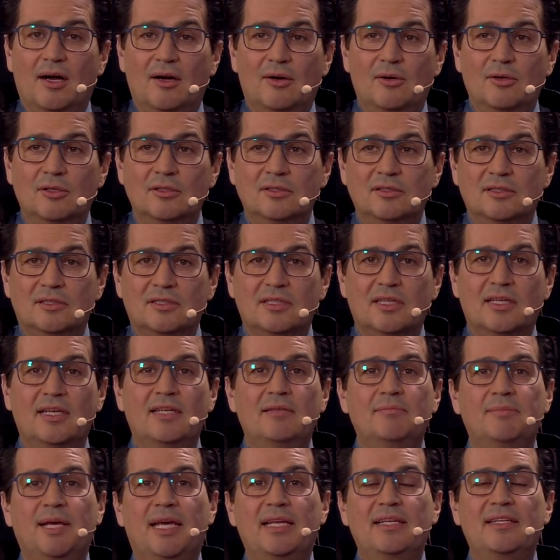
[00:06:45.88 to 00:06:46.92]
und äh,
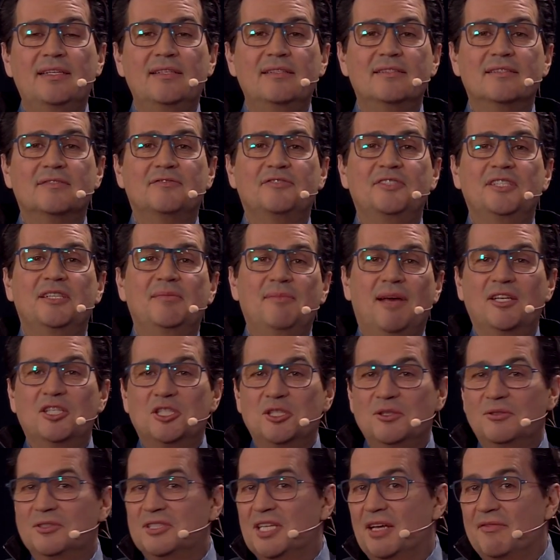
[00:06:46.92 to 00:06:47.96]
in Berlin sind viele
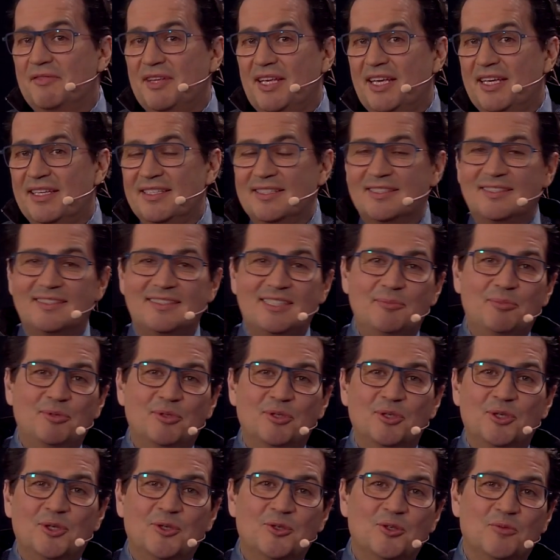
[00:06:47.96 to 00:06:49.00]
Menschen unterwegs, die
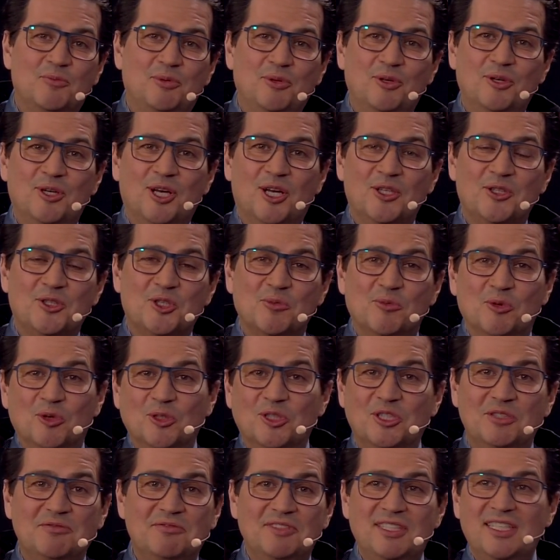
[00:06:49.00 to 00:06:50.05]
Bürgerinnen und Bürger zu
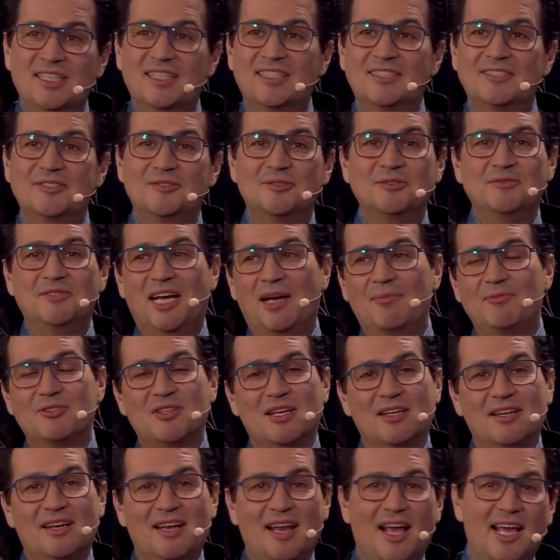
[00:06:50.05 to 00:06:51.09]
motivieren. Und wir haben so
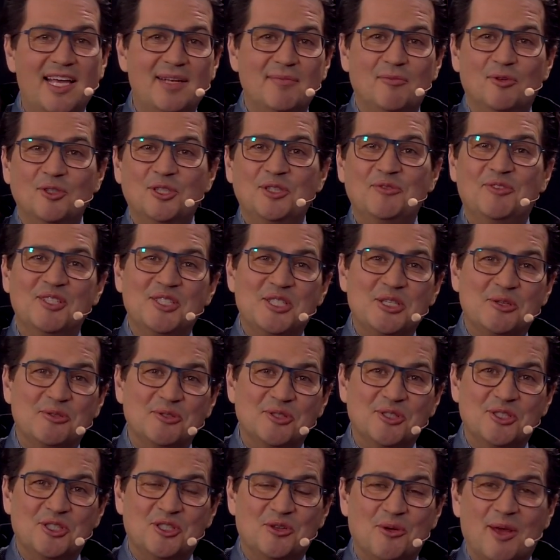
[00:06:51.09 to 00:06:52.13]
einen kleinen
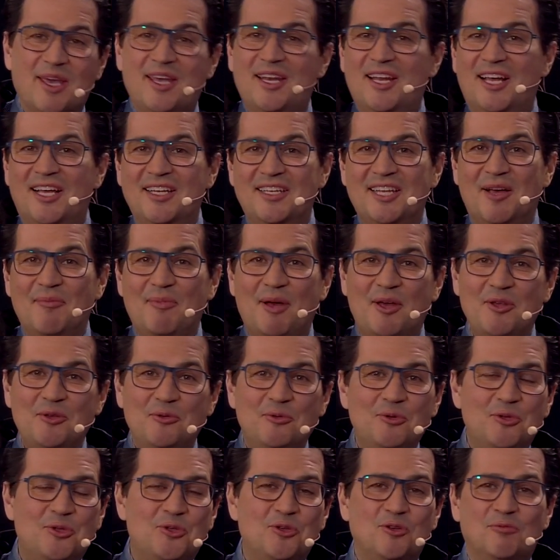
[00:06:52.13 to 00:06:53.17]
Motivationstrailer, der bei
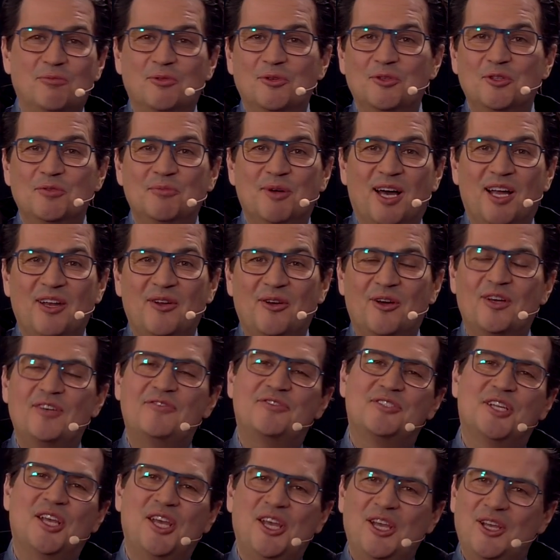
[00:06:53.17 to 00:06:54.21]
YouTube und überall
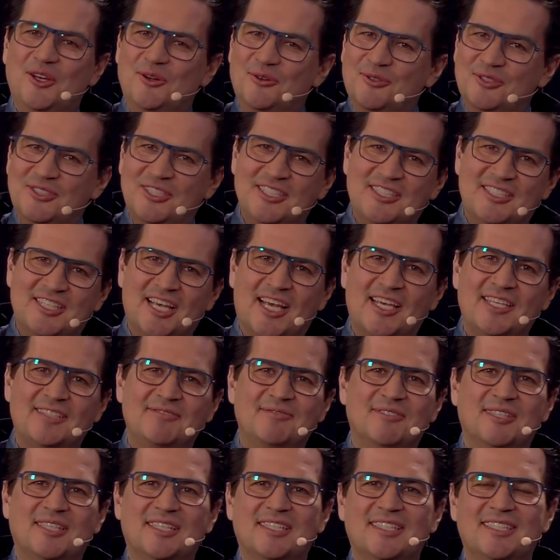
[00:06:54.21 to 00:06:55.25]
läuft. Und den
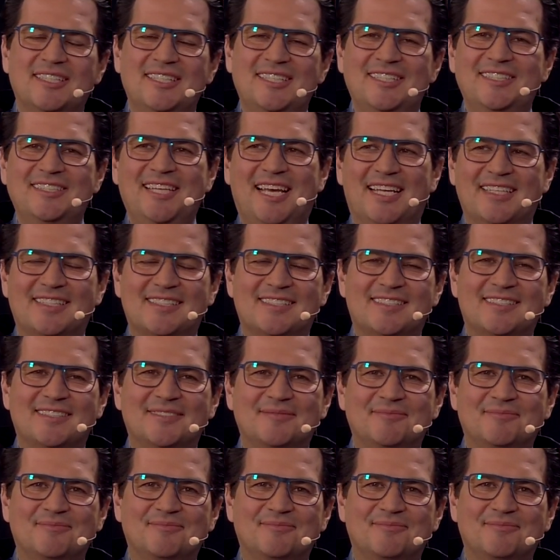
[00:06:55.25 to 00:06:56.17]
zeigen wir Ihnen jetzt.